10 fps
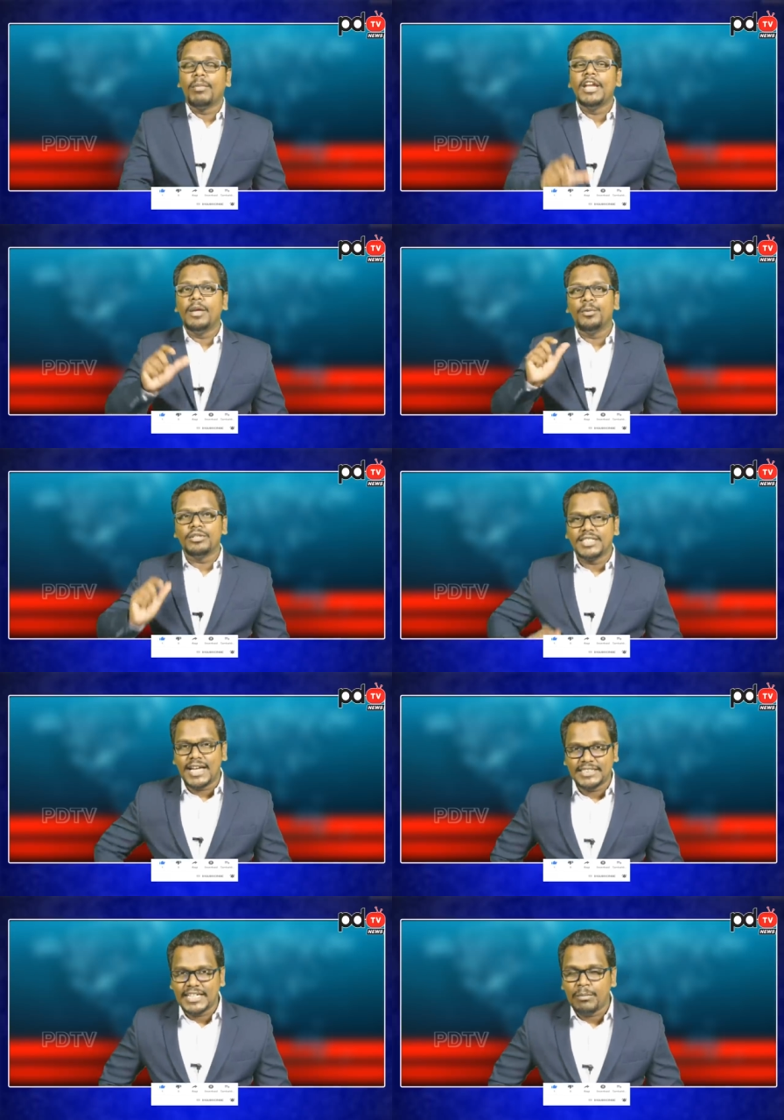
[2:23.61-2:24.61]
మళ్ళీ ఇప్పుడు
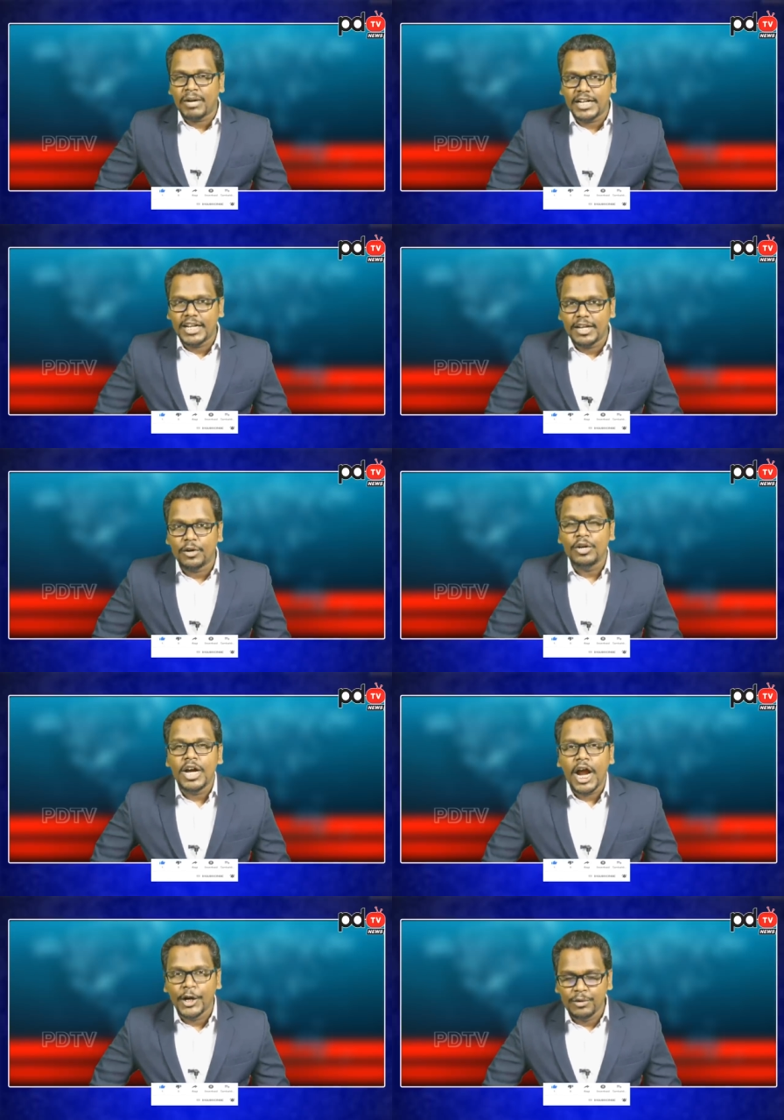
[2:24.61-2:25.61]
శాసన మండలిలో
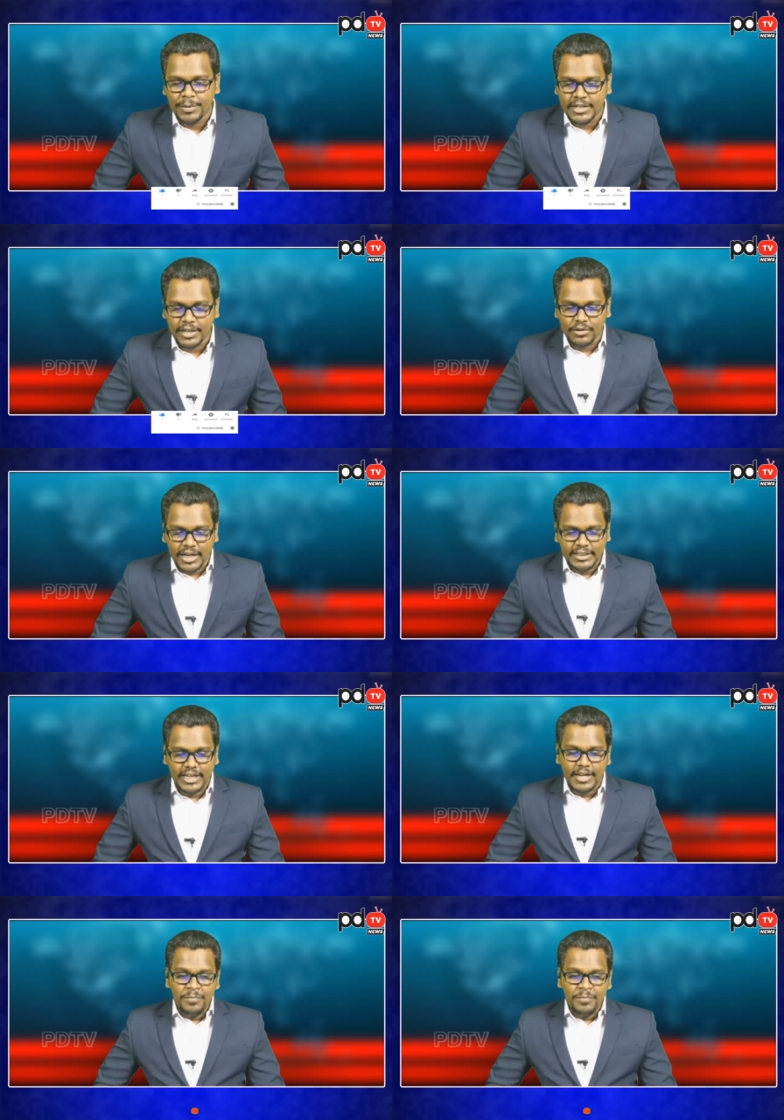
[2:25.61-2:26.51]
అడుగుపెట్టారు అయితే